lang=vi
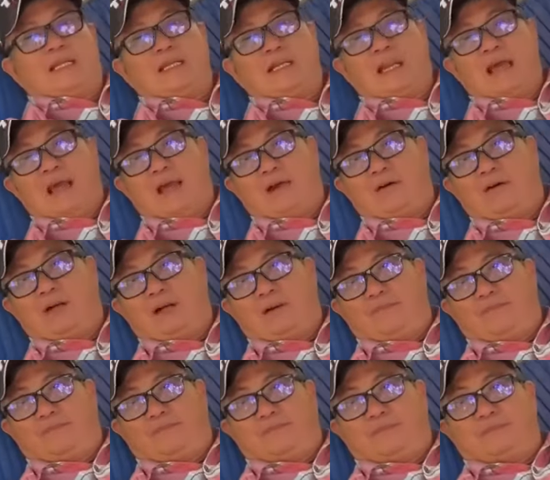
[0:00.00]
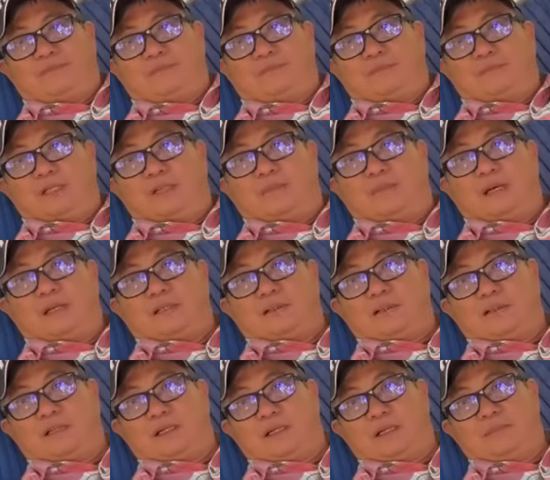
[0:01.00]
đạo á là bên
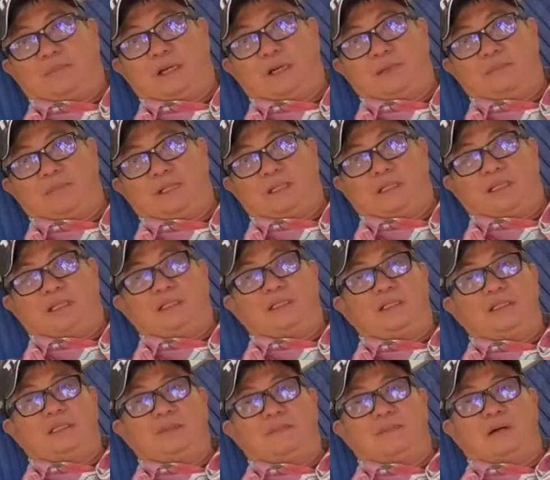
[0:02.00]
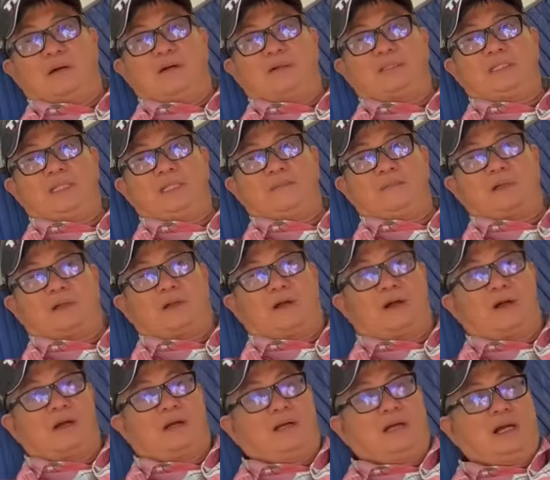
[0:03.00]
ờ, bên mà những đứa mà họ thiên mà
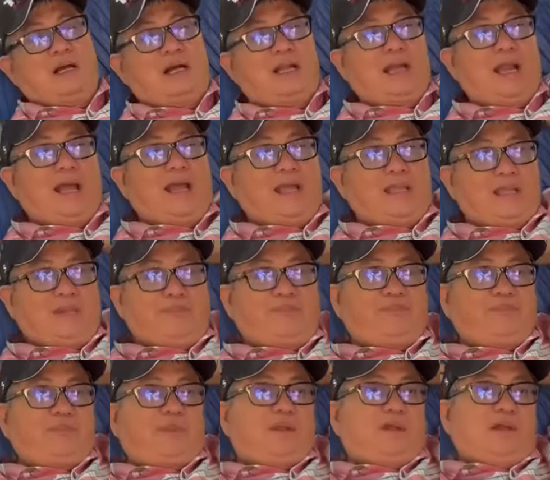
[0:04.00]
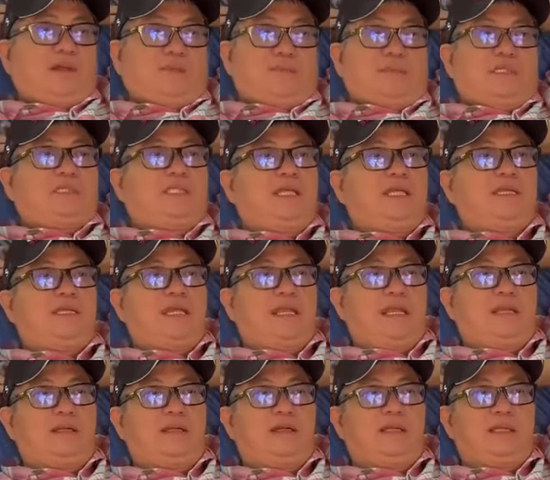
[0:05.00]
còn ở lại á bữa thiên
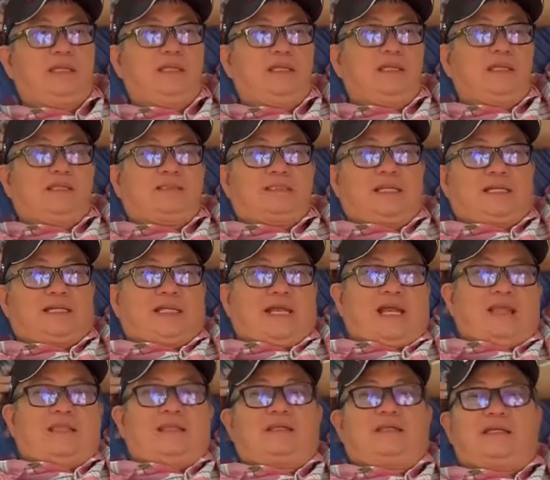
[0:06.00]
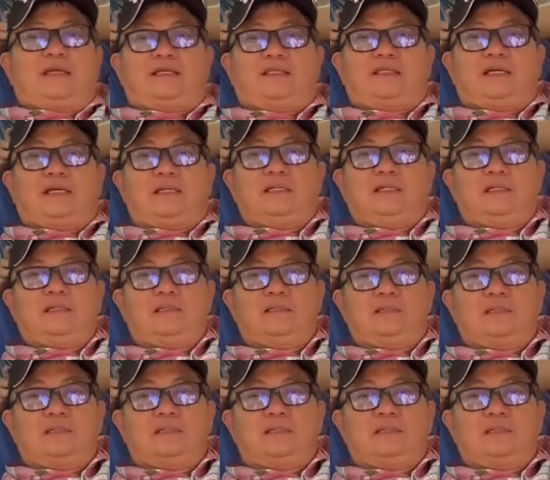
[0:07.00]
nhãn nói tất cả những đệ tử